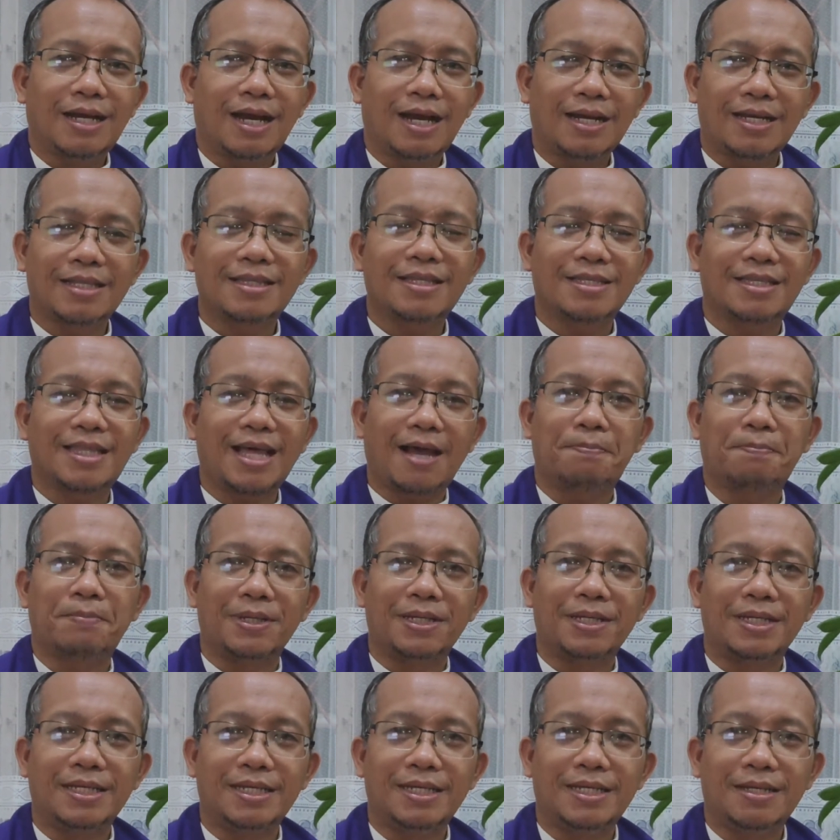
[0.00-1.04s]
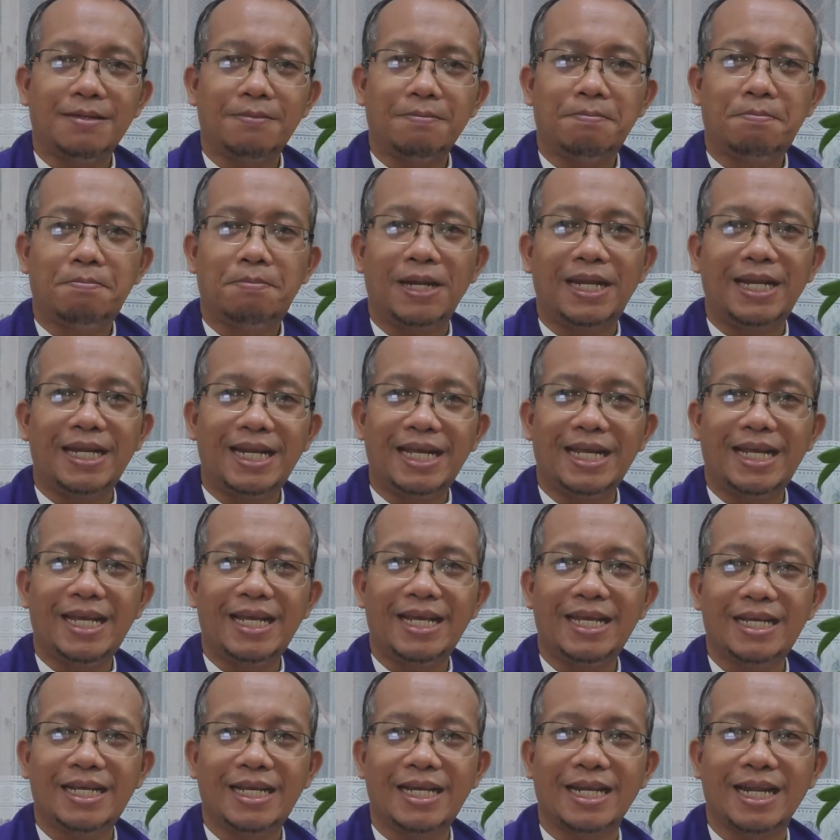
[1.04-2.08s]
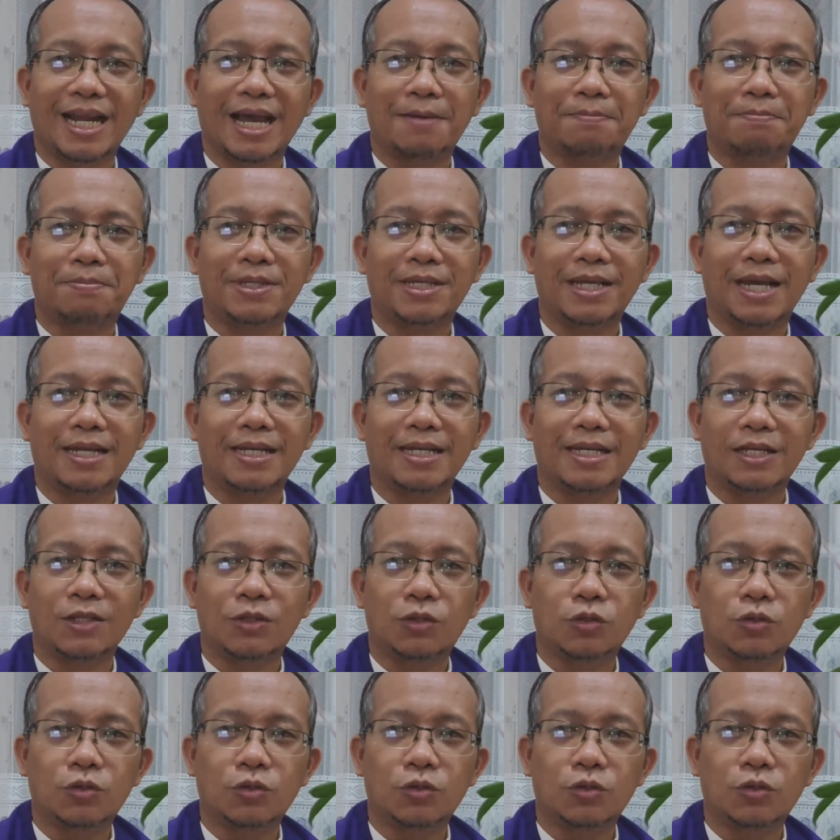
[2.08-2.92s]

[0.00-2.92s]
Akan tetapi, benih kenabian